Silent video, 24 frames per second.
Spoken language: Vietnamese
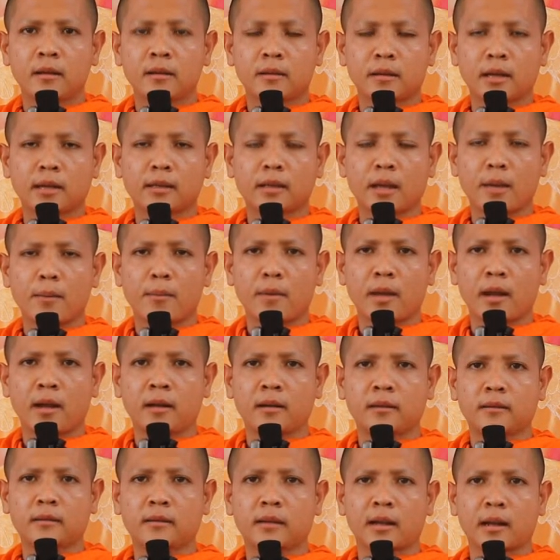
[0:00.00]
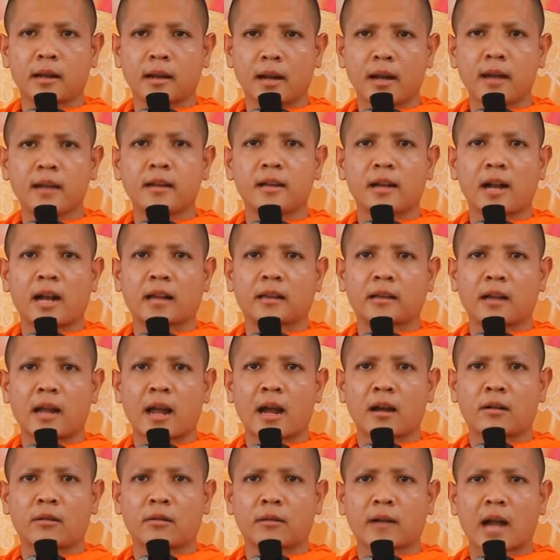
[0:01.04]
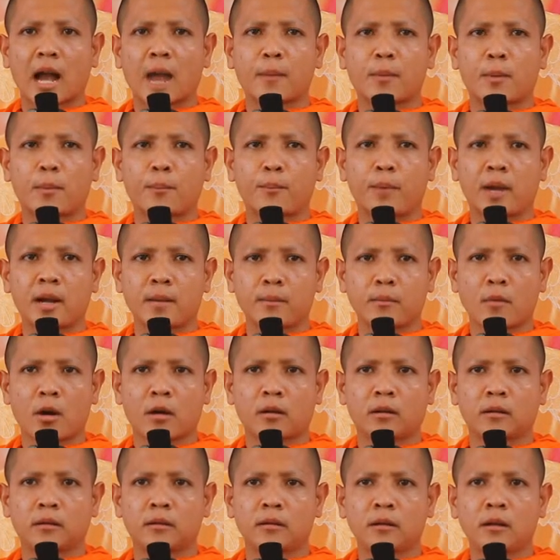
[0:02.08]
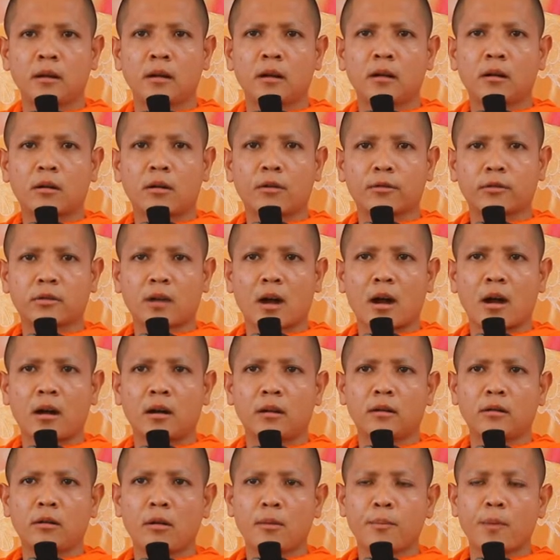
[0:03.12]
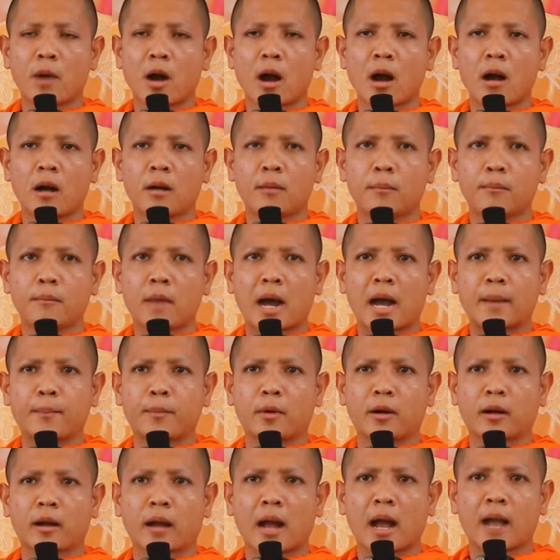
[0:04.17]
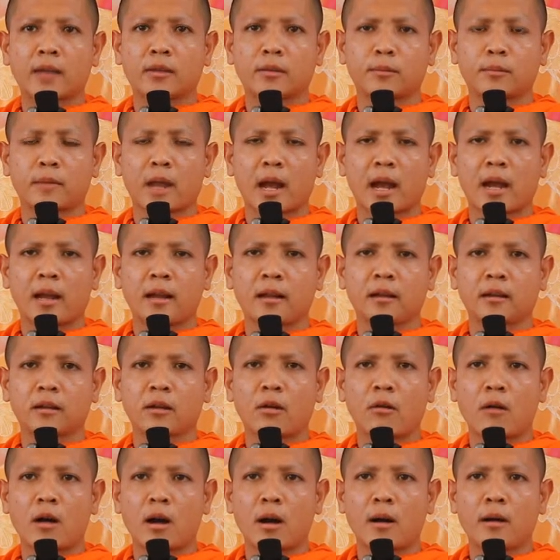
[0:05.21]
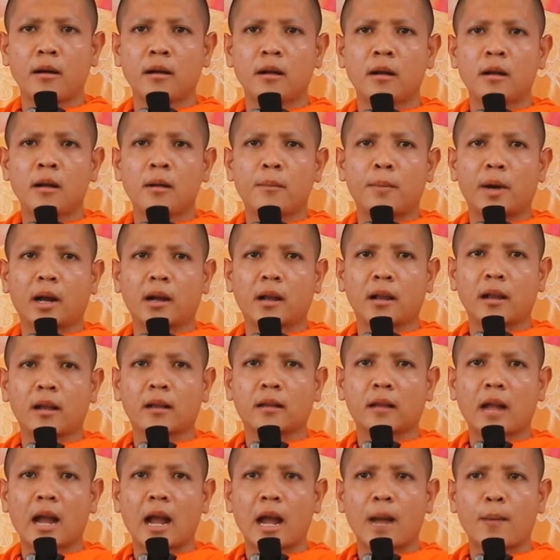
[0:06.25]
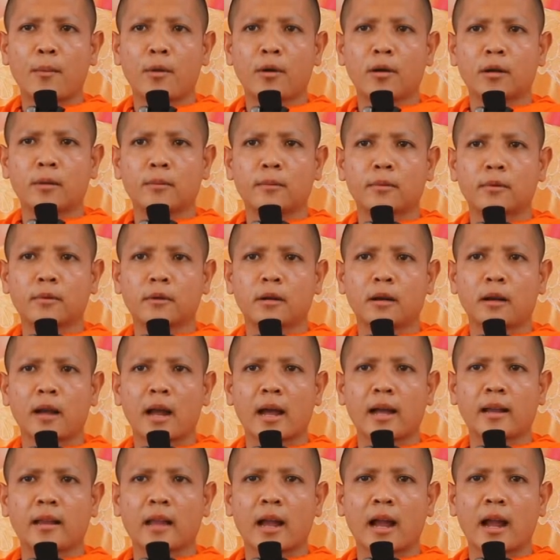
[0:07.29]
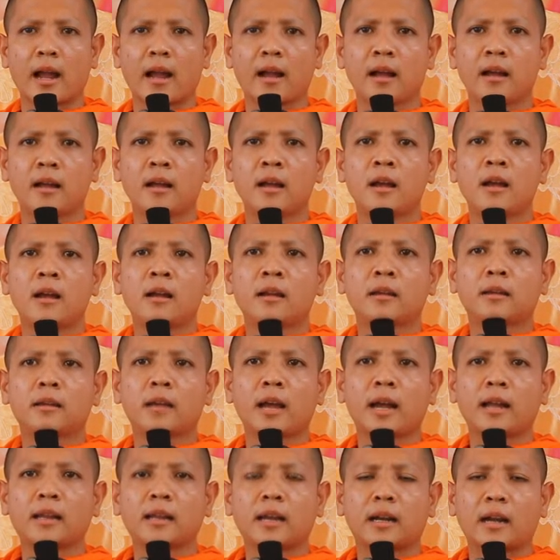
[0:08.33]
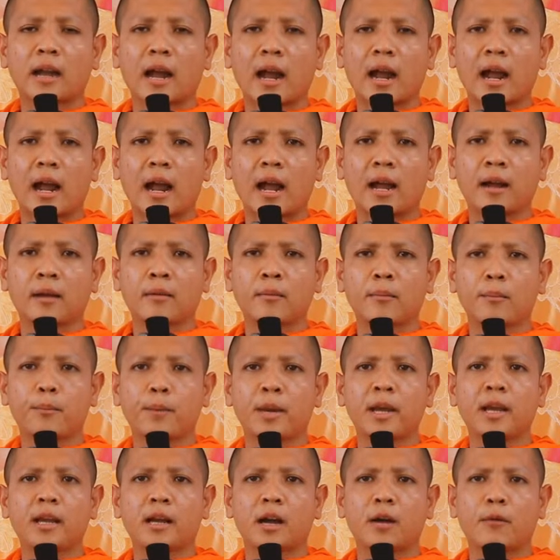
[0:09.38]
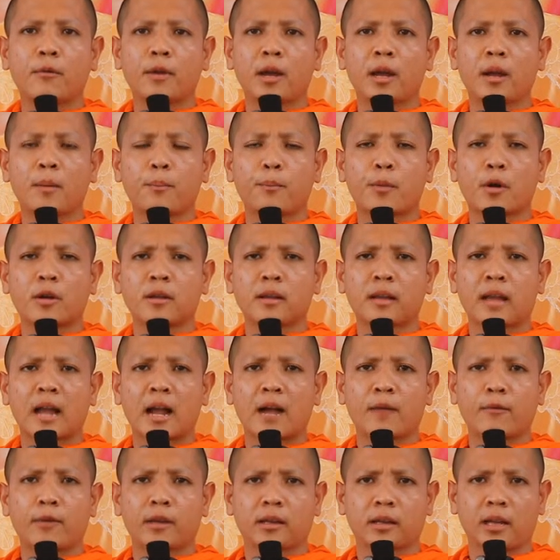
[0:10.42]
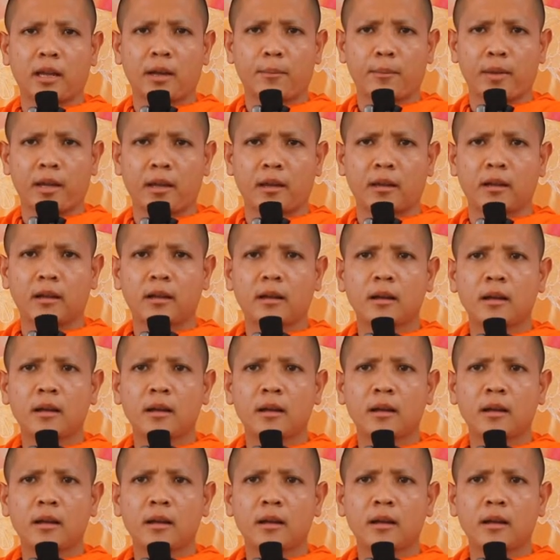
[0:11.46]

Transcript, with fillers: Sách tài miên Sách đây chị đặt lạc Nông ca bổng pênh bốn Cậu sở đôi bỏ ăn Ban bọc ca xâm đài thoa Và kia tha môi cẩn lại tha Chê tần à hàng Phi cà vế Pon nhang và tì mị